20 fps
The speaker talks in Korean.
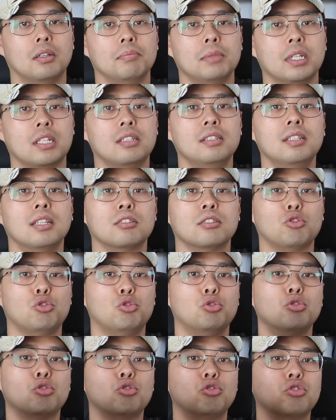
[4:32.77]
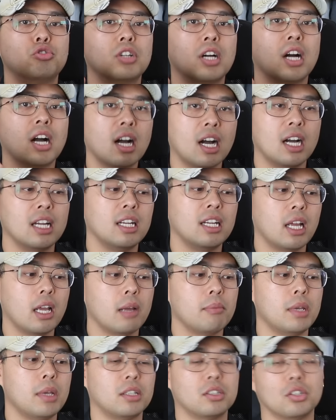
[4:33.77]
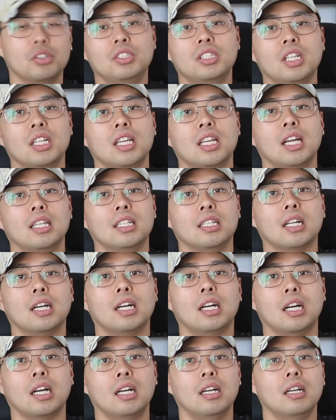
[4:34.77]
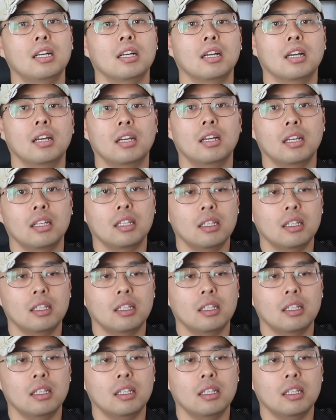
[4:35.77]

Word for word: 근데 그냥 두 국가 간의 네, 전쟁이 아니라 예,